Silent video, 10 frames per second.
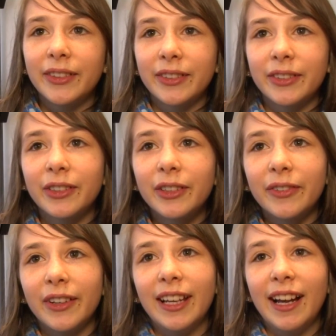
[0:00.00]
so einen Geruch
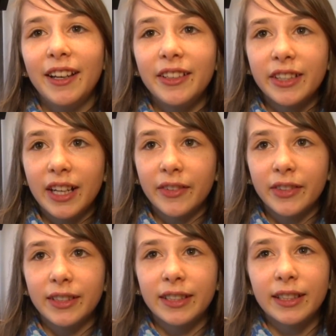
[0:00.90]
von Leidenschaft
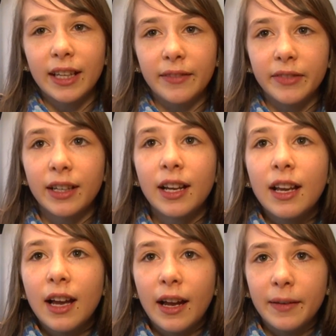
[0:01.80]
und das ist einfach
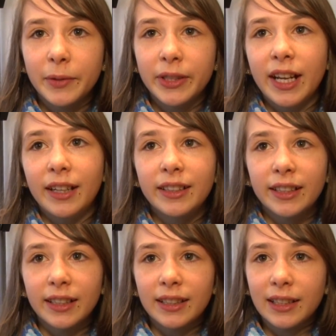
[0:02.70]
an modernen
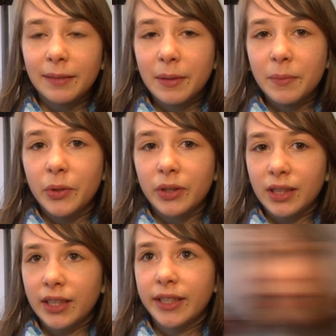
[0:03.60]
Geräten nicht mehr
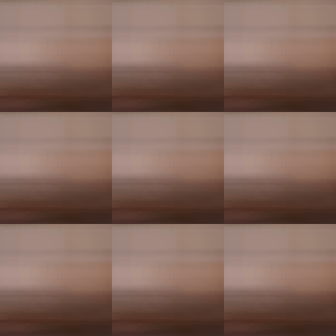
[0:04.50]
möglich.